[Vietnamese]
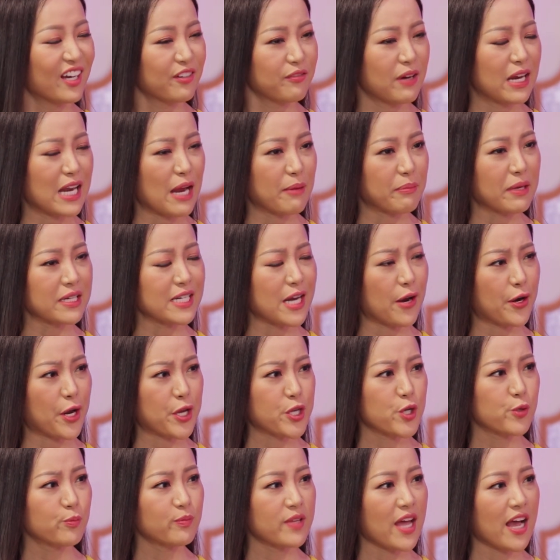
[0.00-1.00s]
Vậy làm cách nào để
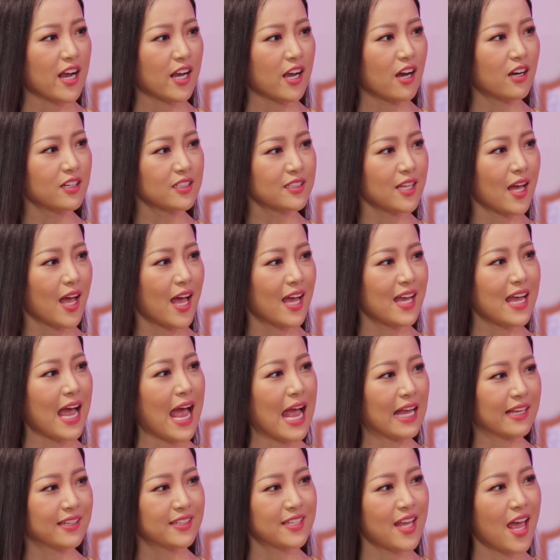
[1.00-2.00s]
chúng ta có thể
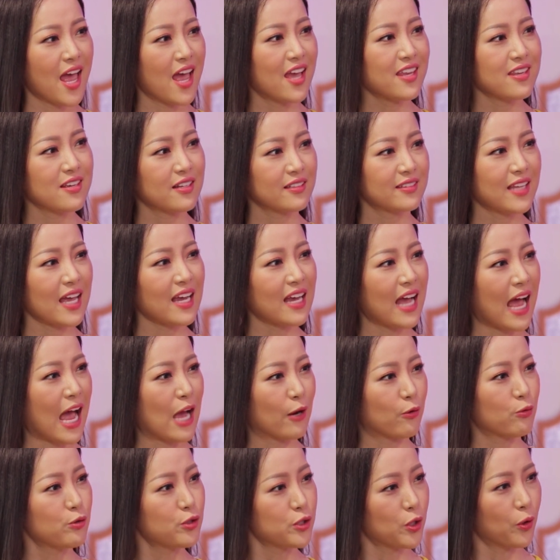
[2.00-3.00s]
hạn chế những tác
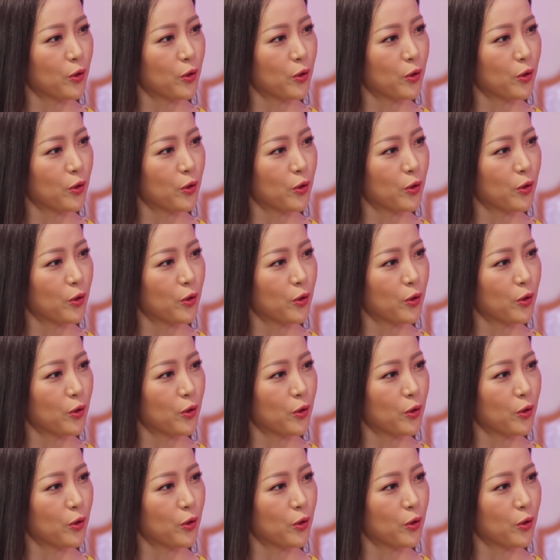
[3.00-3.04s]
hại của